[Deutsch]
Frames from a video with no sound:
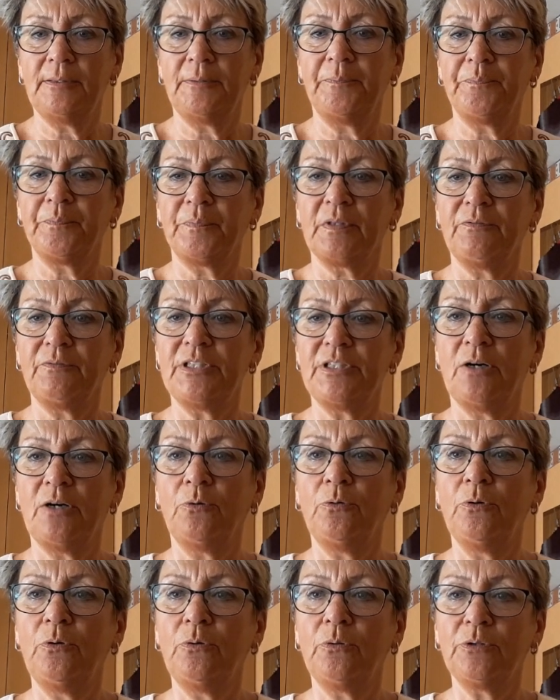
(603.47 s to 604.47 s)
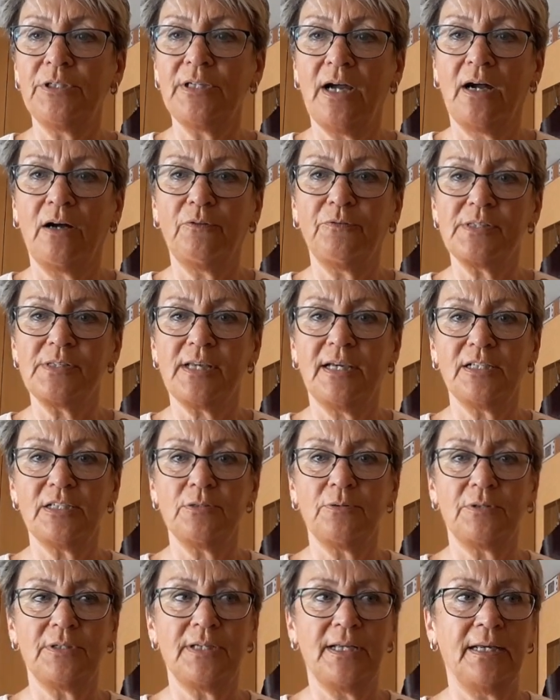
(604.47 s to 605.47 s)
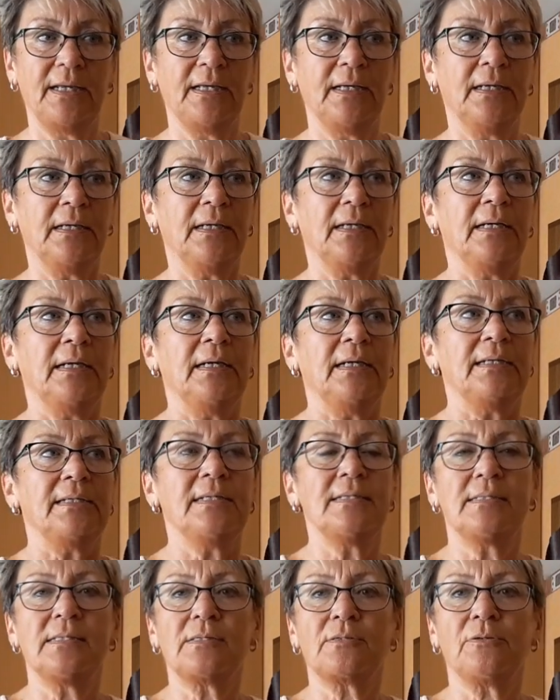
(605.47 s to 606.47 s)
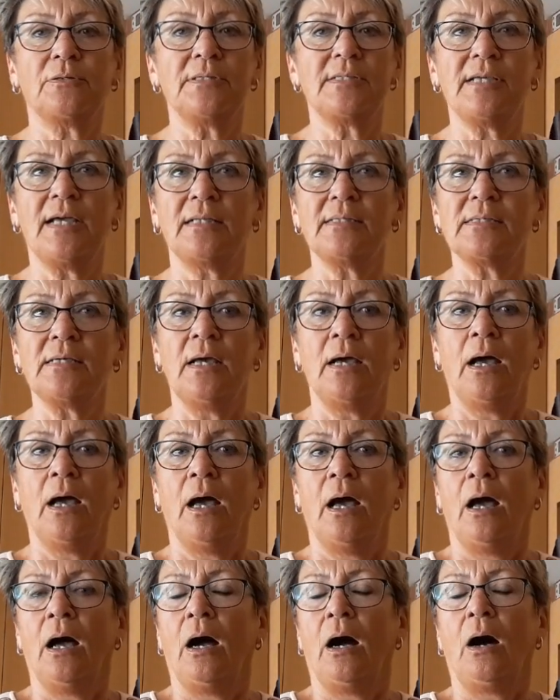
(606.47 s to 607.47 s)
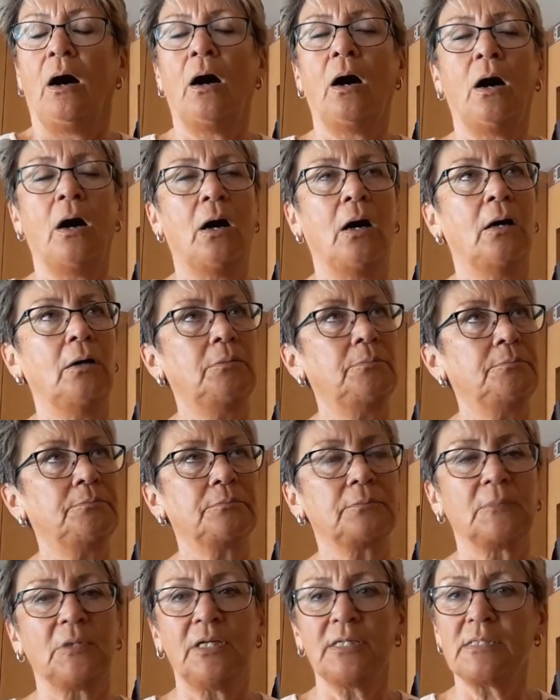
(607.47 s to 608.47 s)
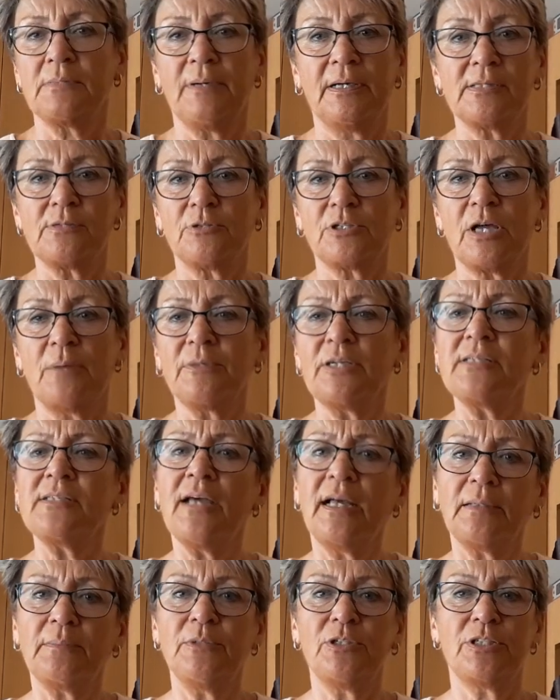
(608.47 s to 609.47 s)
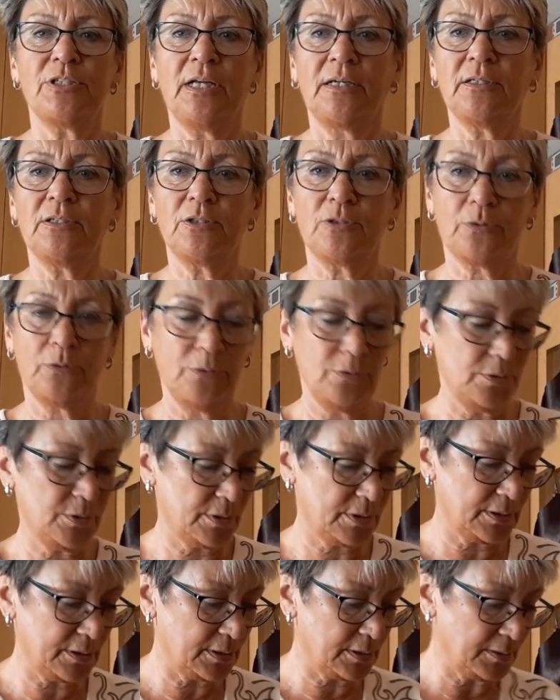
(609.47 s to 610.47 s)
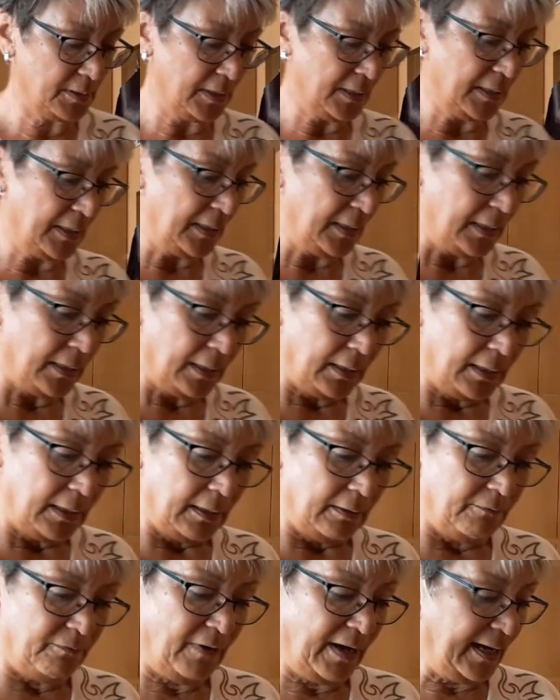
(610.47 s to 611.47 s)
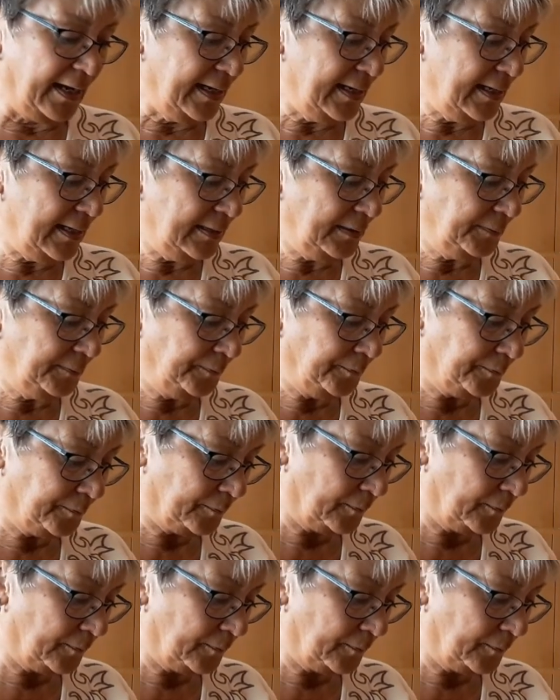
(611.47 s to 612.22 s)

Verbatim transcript: ähm, Wiederholung, die Aufzeichnung der, dieses Konzerts. Oh, das war so dramatisch. Das hat mich dann getröstet, weil